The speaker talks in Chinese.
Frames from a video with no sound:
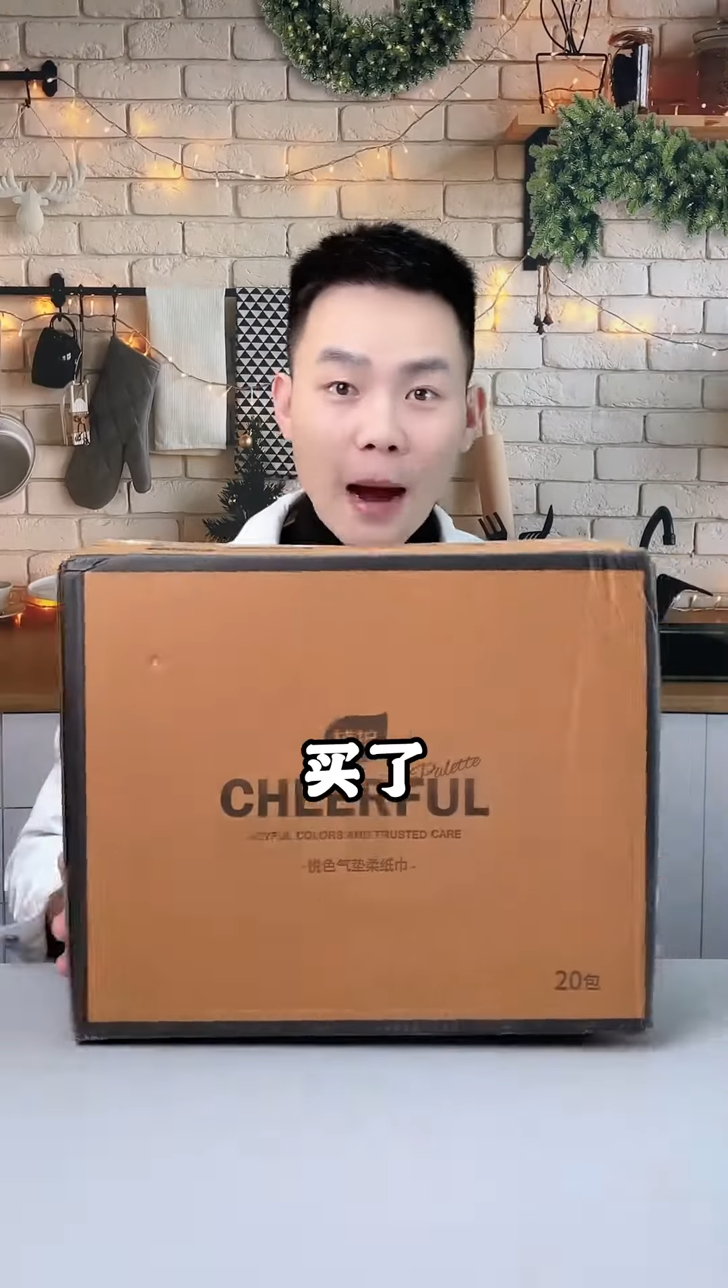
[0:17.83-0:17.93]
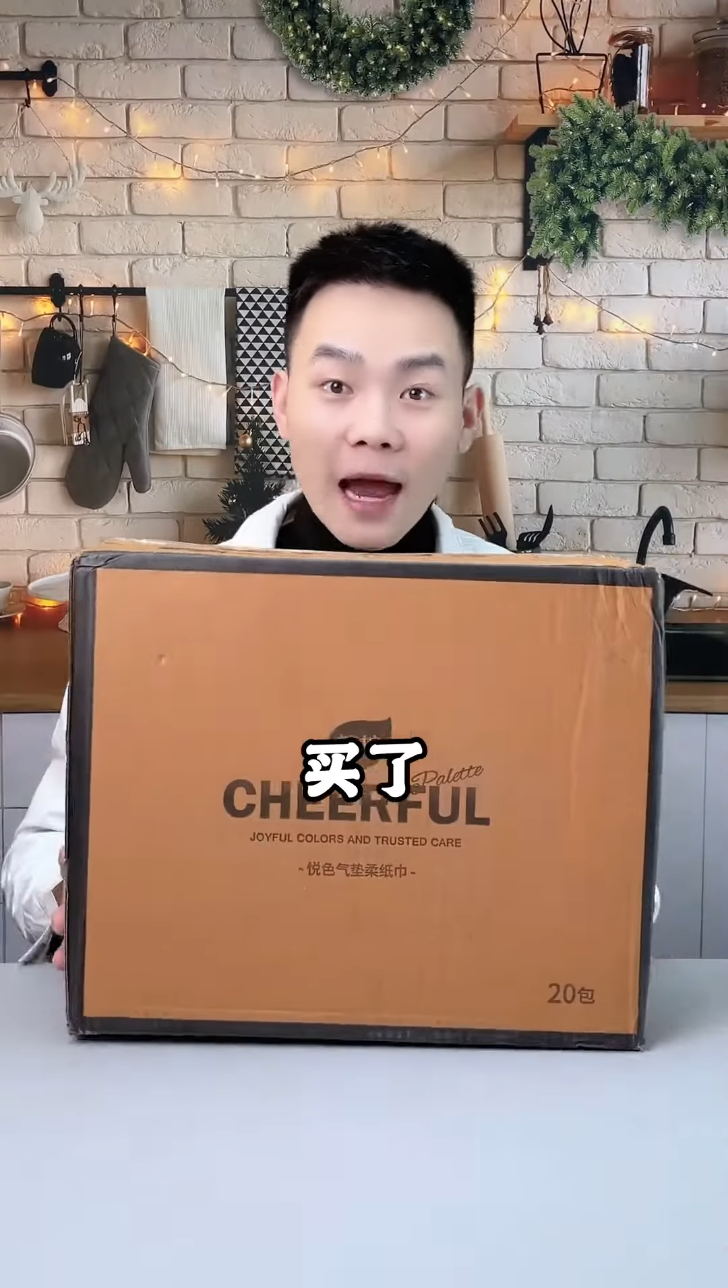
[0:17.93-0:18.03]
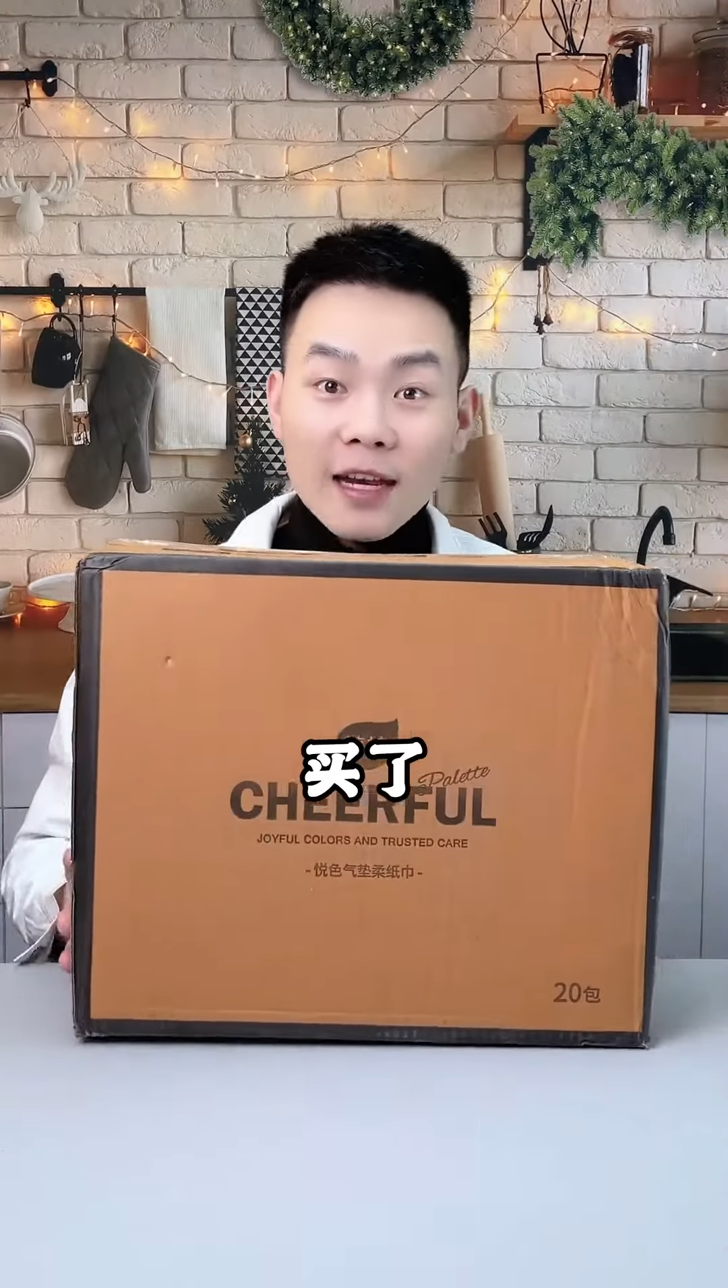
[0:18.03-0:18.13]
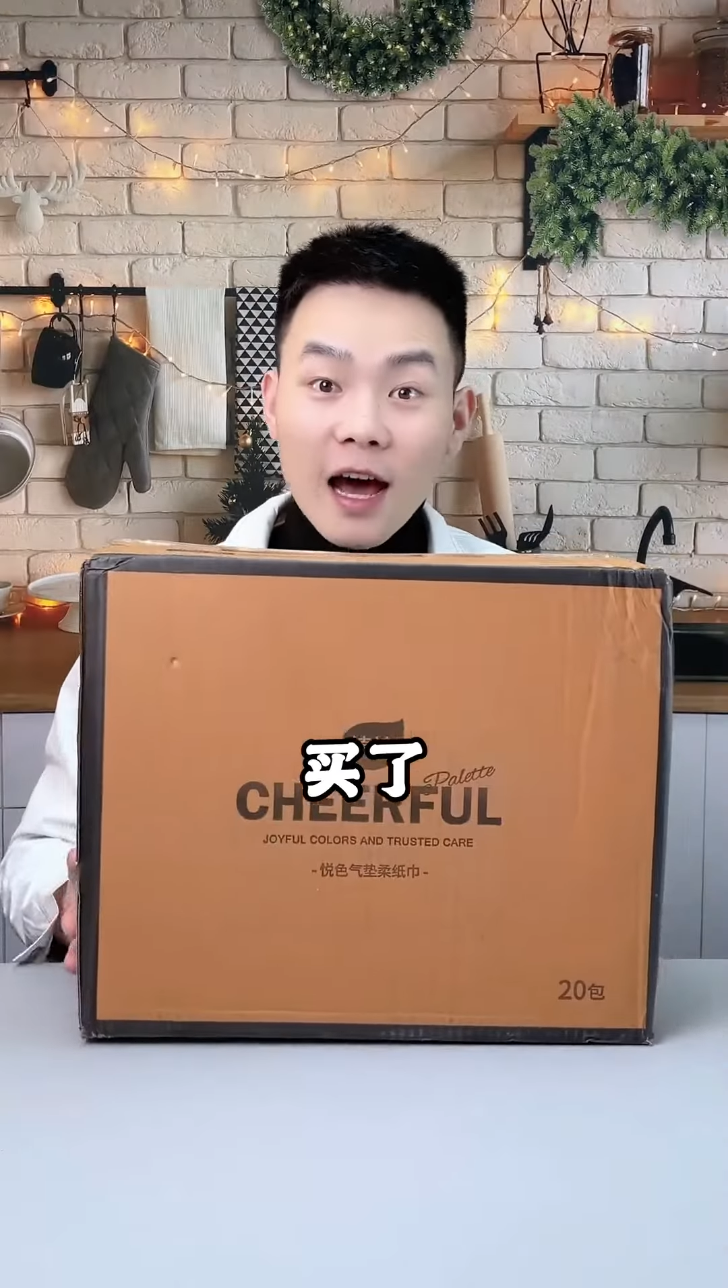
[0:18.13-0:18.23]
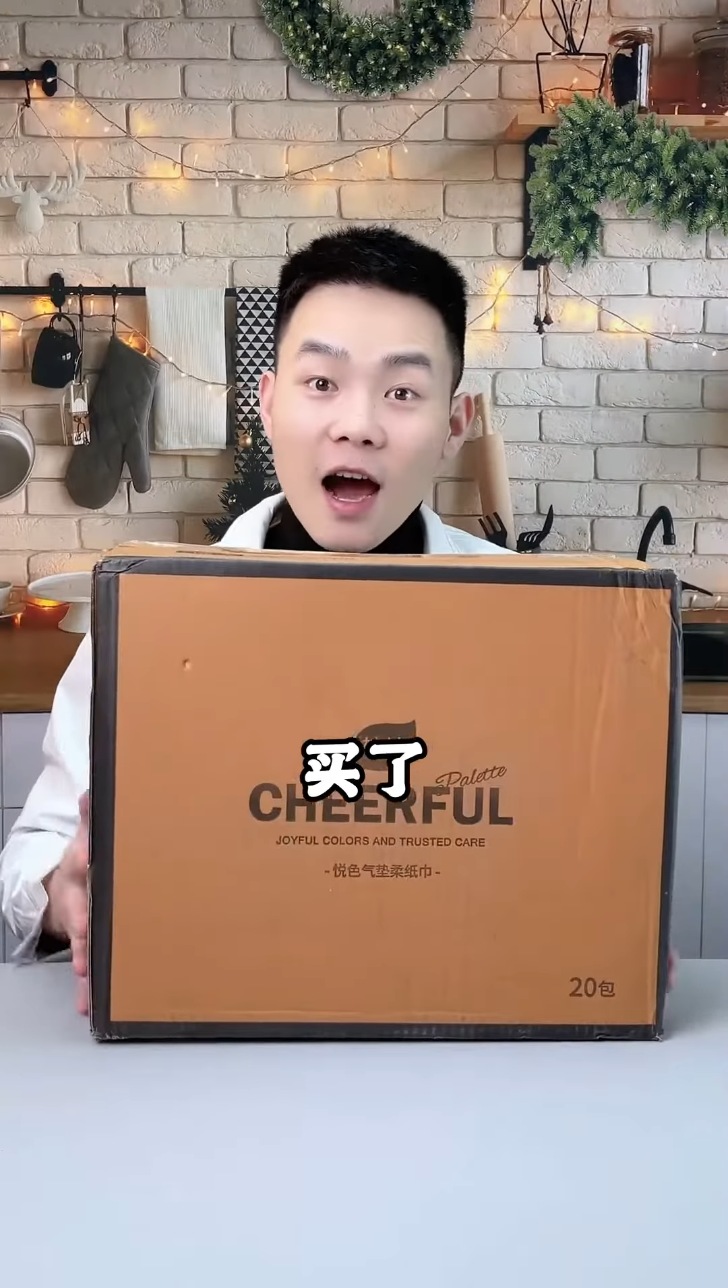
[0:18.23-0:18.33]

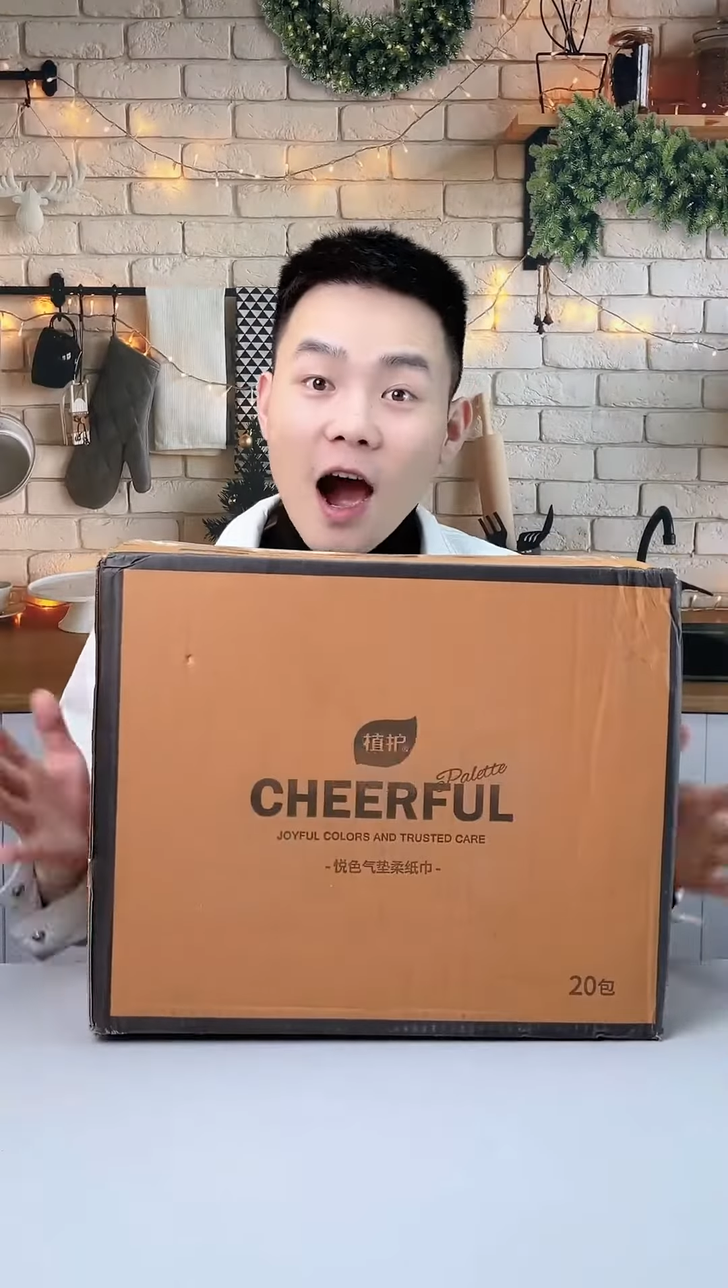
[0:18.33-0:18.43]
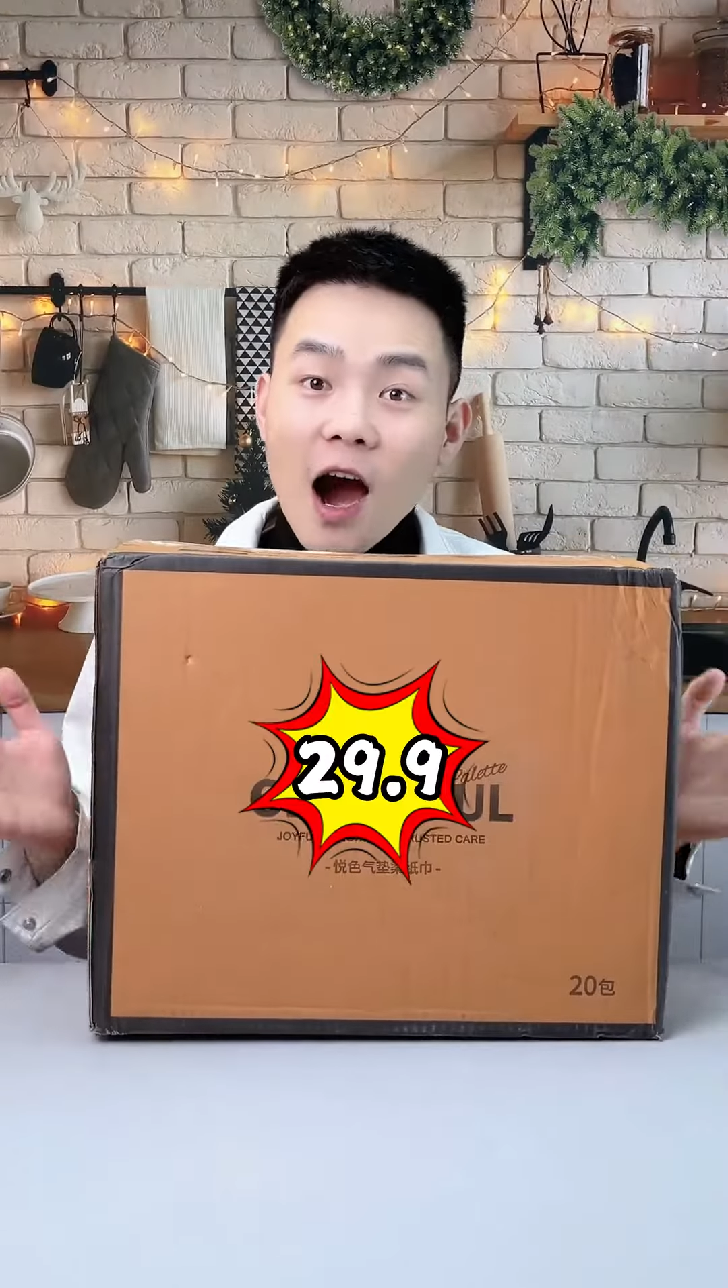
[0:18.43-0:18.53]
买了